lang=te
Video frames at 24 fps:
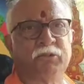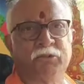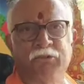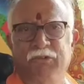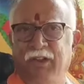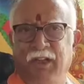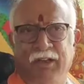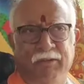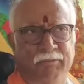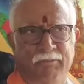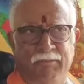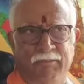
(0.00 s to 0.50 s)

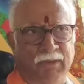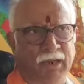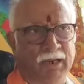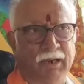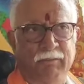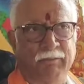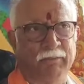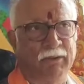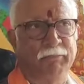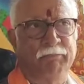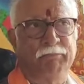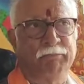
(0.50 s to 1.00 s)
చూద్దాం
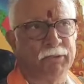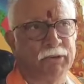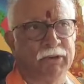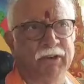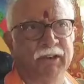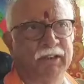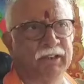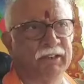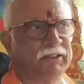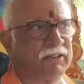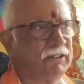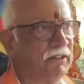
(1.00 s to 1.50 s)
మనం
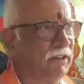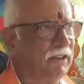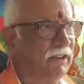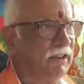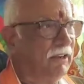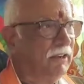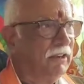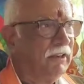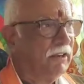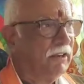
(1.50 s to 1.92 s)
ఇప్పటి నుంచి